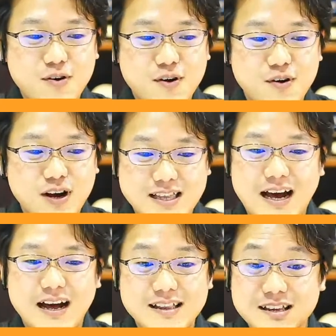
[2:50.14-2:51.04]
方
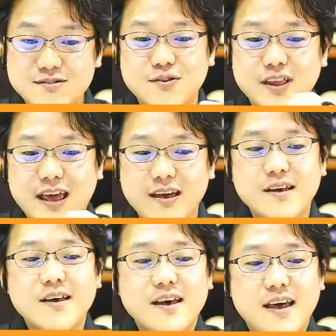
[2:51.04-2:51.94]
ですので、
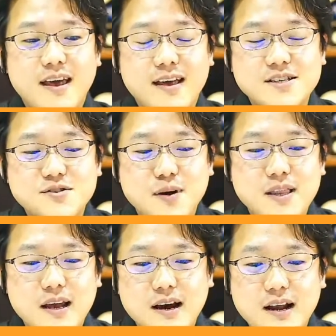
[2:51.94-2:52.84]
え島
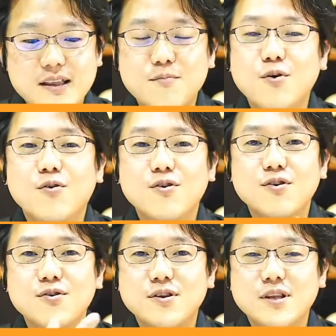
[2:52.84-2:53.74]
根からでもこういう
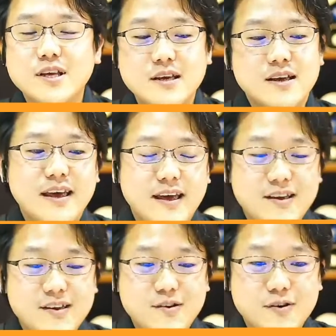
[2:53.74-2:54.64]
ふうに、え
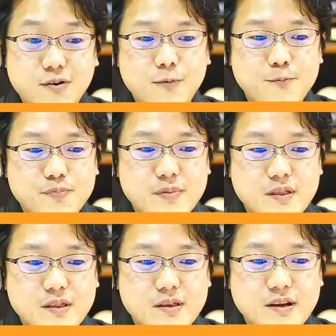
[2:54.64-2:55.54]
距離を
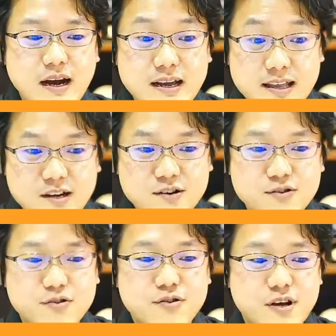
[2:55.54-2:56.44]
関係な
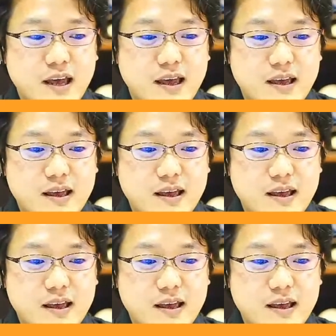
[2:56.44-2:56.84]
く、え